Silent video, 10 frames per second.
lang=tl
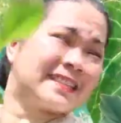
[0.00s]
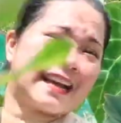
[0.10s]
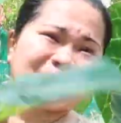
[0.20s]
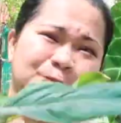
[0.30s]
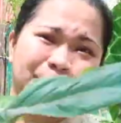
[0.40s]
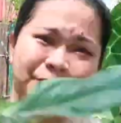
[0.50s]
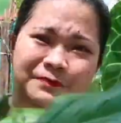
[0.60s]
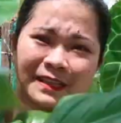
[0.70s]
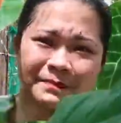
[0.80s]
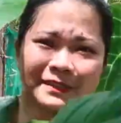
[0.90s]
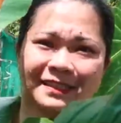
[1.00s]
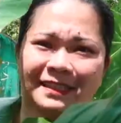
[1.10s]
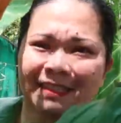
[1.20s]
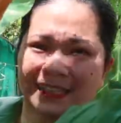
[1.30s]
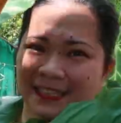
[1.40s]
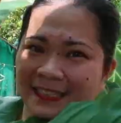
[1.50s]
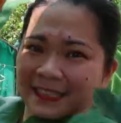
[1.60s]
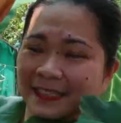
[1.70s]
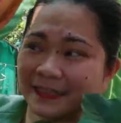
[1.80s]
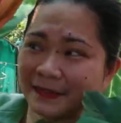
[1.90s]
Sakto pa yung van pagdating ah.
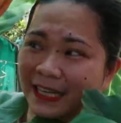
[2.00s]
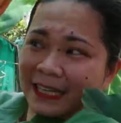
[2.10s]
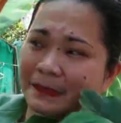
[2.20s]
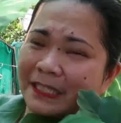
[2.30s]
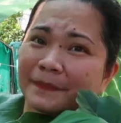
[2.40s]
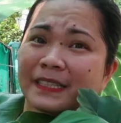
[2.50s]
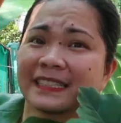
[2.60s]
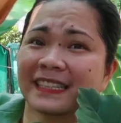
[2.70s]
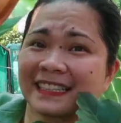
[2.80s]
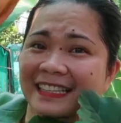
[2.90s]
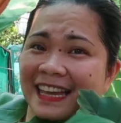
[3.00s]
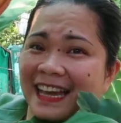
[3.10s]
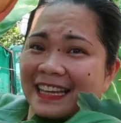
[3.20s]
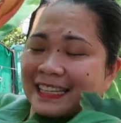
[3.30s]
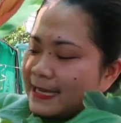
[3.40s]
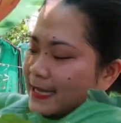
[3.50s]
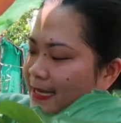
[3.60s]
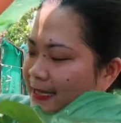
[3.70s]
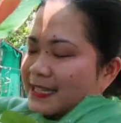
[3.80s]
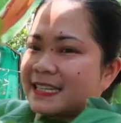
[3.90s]
Tagal pa naman yan. Ayan.
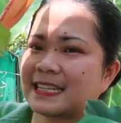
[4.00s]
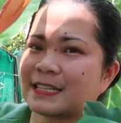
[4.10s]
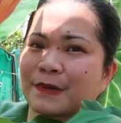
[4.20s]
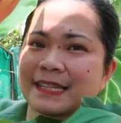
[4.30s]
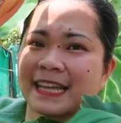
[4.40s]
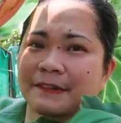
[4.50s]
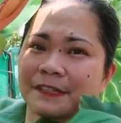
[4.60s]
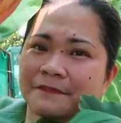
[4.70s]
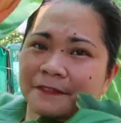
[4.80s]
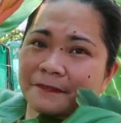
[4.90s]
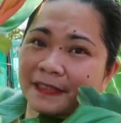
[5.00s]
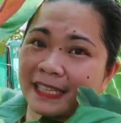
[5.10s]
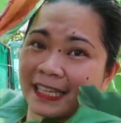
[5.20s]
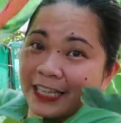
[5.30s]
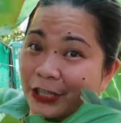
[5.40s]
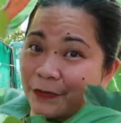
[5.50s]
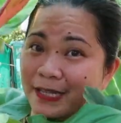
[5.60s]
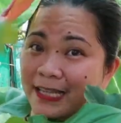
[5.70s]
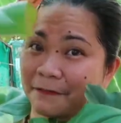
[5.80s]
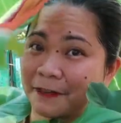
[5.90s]
This is 1,750. Ito
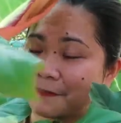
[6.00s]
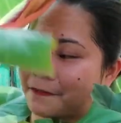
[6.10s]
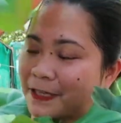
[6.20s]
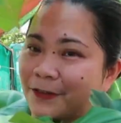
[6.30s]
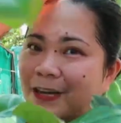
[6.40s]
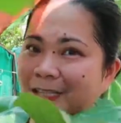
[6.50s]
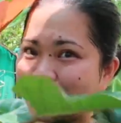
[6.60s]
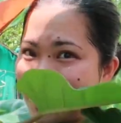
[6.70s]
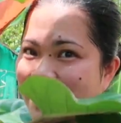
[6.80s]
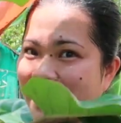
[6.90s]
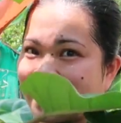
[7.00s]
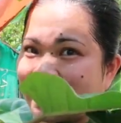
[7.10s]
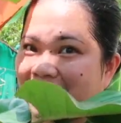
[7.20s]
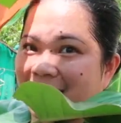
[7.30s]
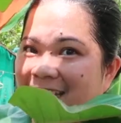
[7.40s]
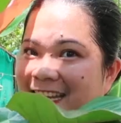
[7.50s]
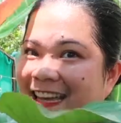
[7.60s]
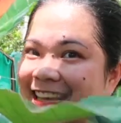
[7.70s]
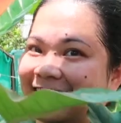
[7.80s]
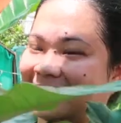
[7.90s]
yung 1,750 ko. Ganito kalaki.
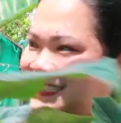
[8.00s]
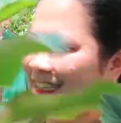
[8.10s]
Yan.